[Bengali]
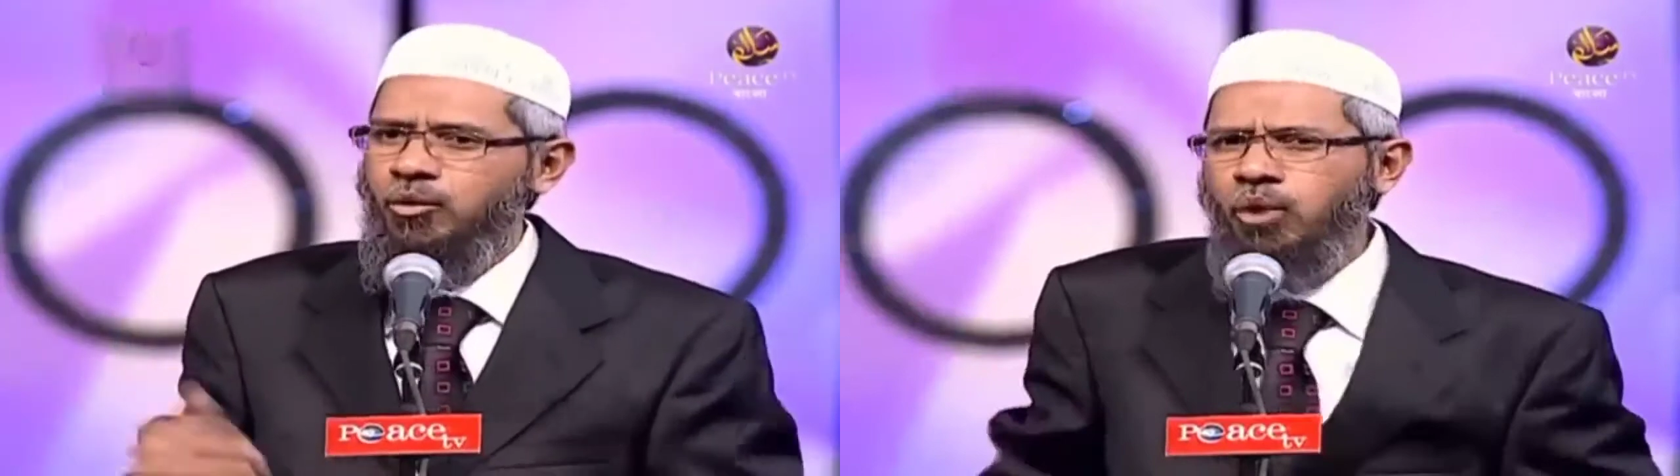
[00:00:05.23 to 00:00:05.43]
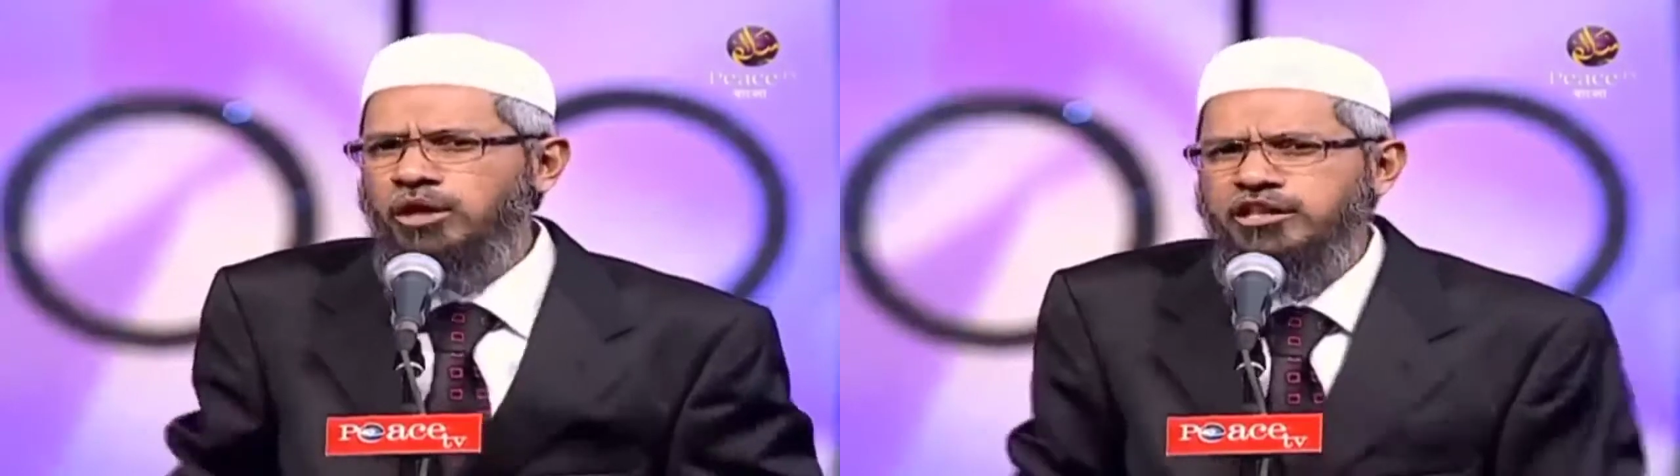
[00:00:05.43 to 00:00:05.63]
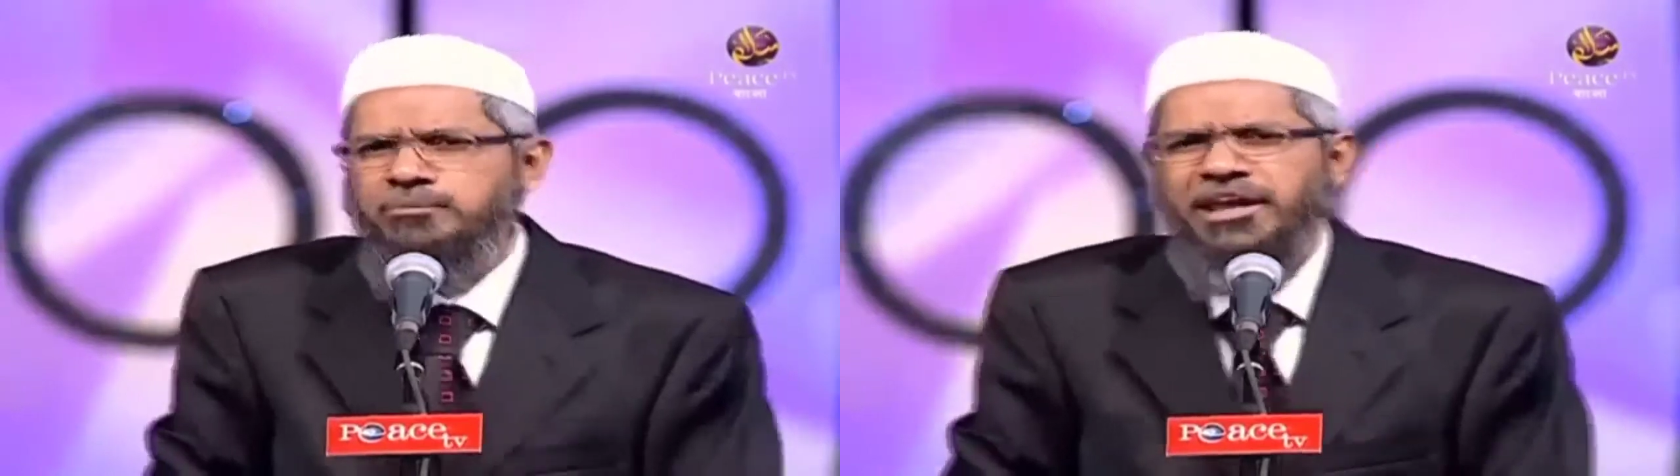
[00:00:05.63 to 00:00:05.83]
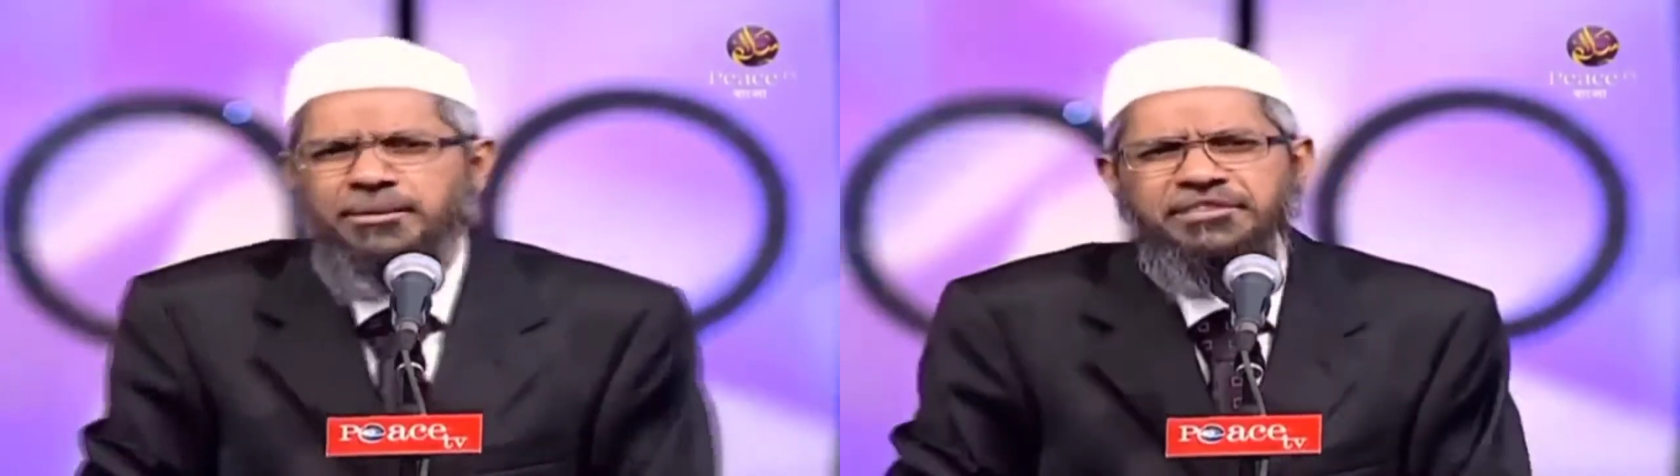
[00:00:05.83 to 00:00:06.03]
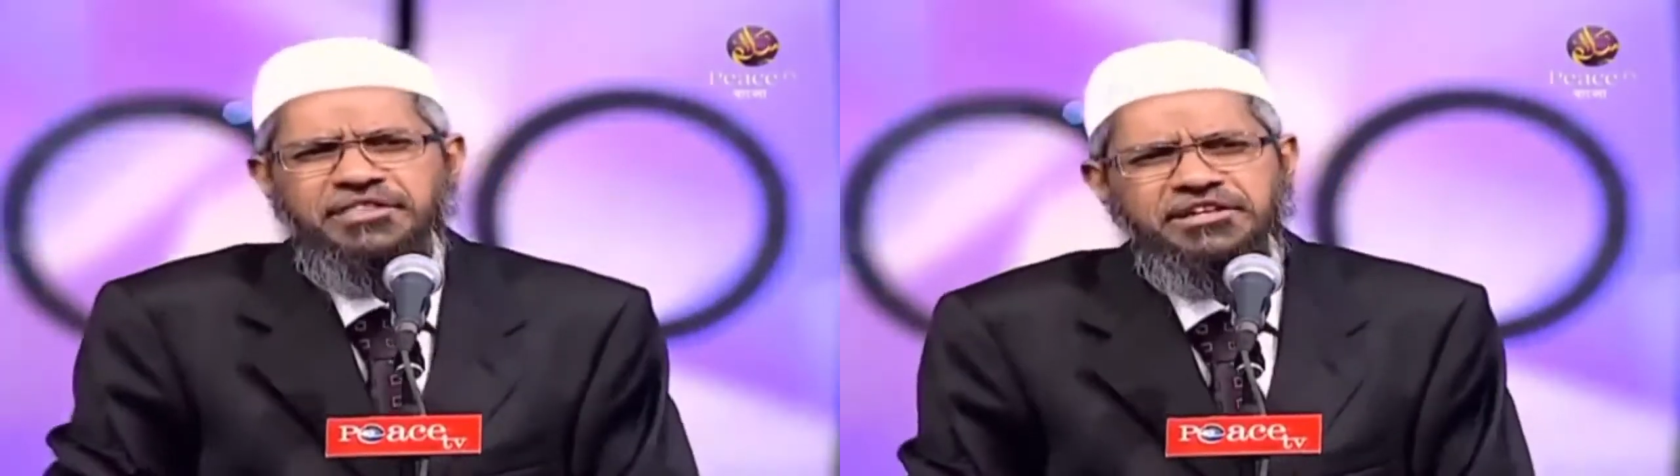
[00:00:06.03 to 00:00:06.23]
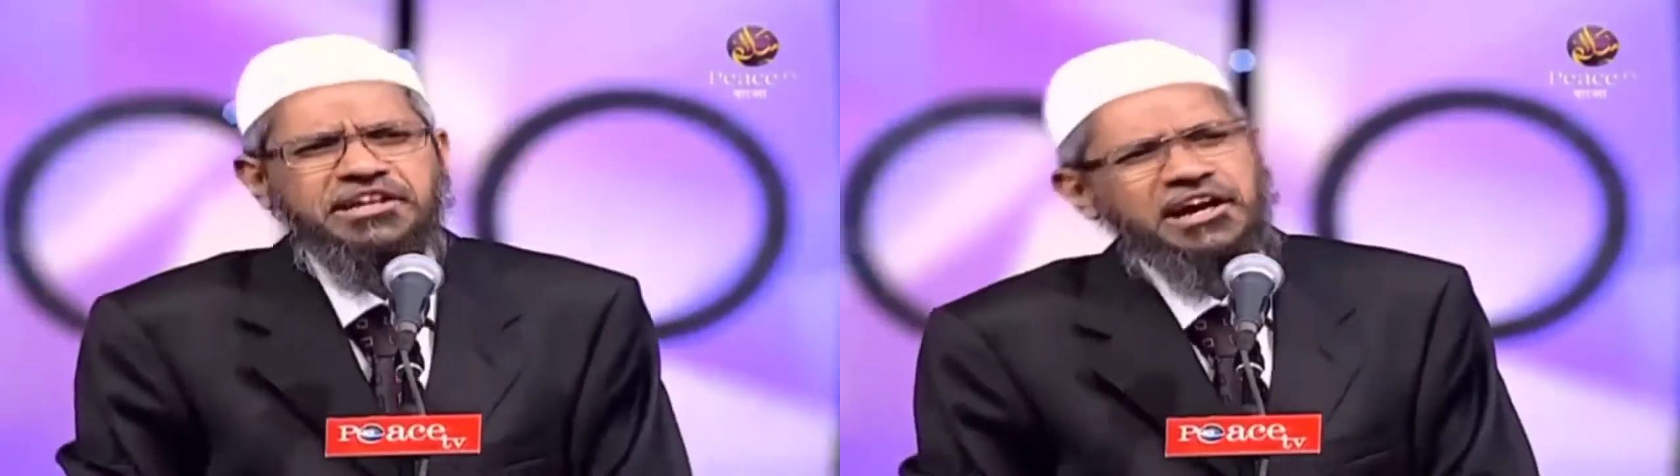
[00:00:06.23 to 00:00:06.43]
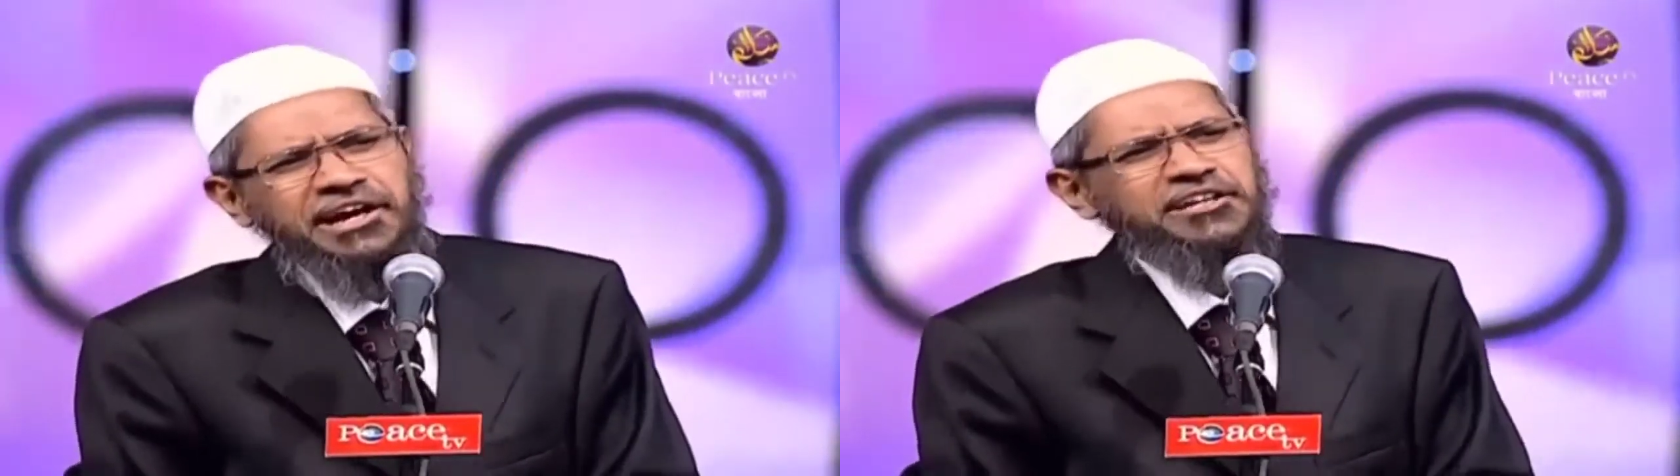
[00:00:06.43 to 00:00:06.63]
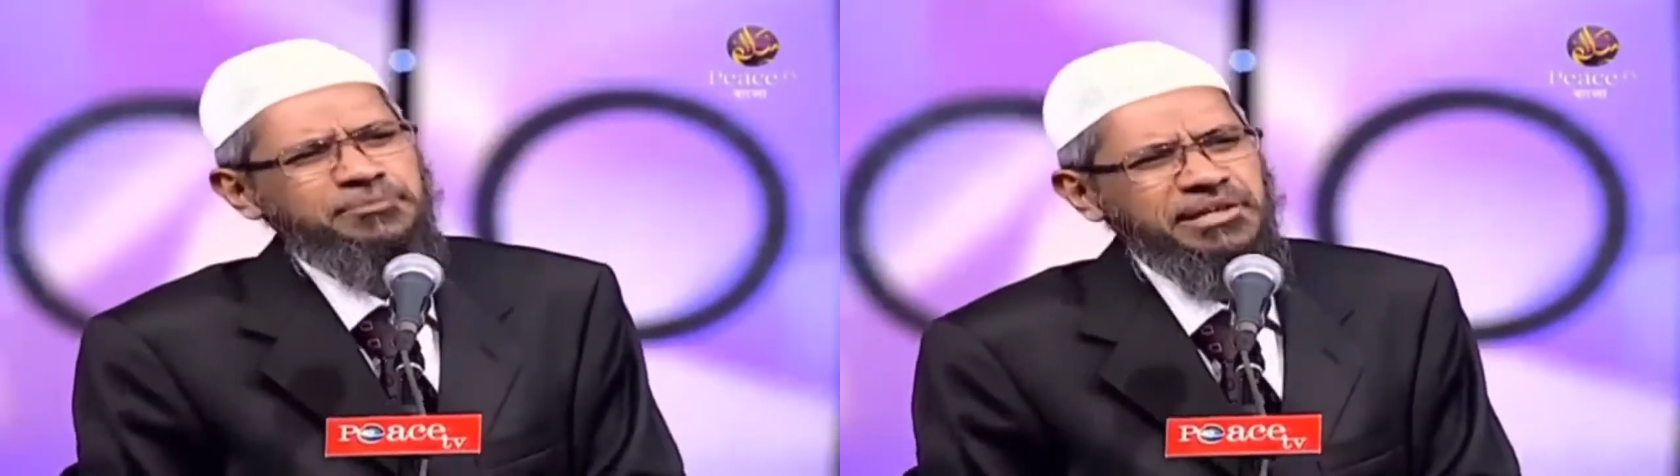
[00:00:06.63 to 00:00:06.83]
শত্রু কি চিন্তা করছে
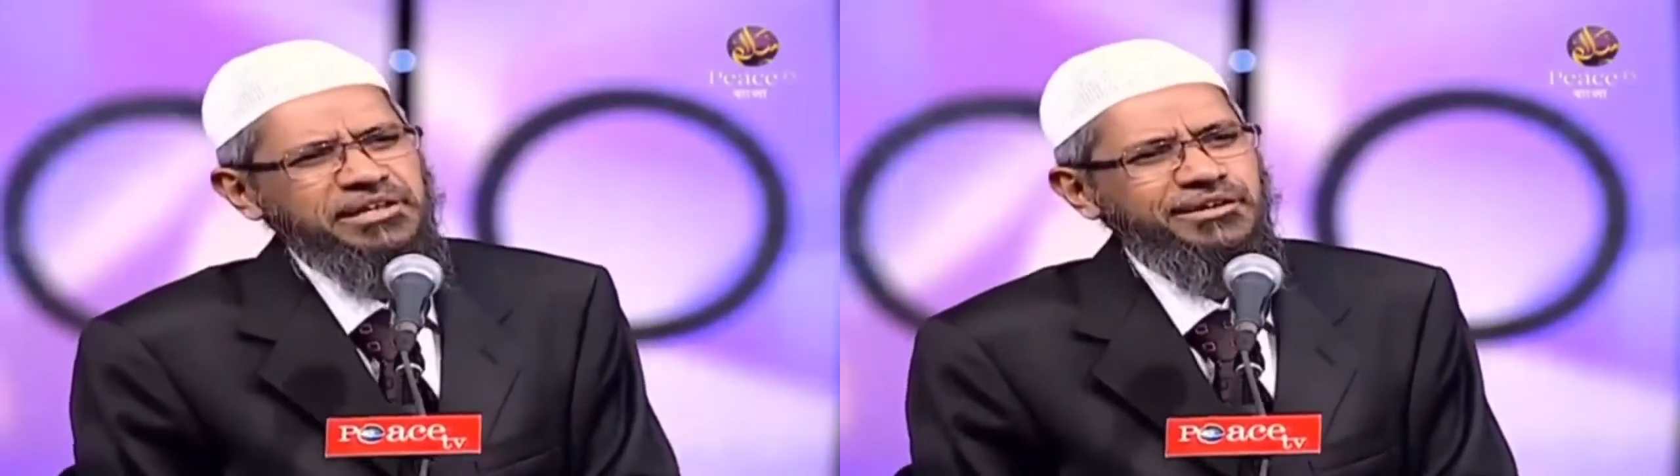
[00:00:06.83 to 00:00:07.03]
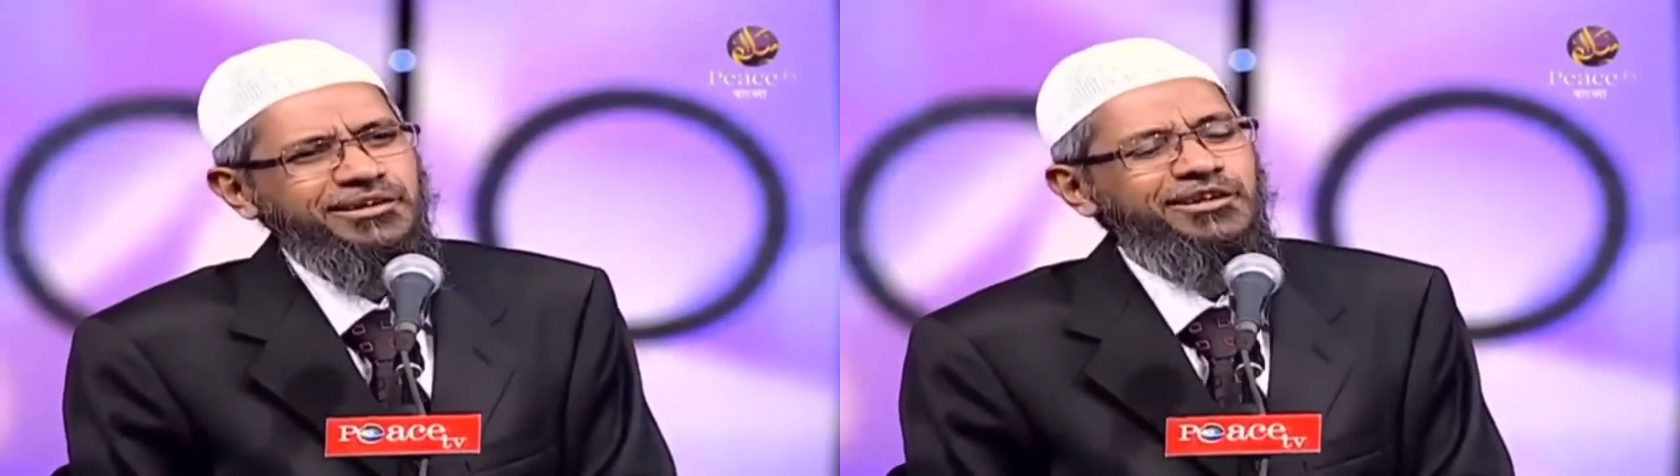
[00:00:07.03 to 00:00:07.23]
আমার ব্যাপারে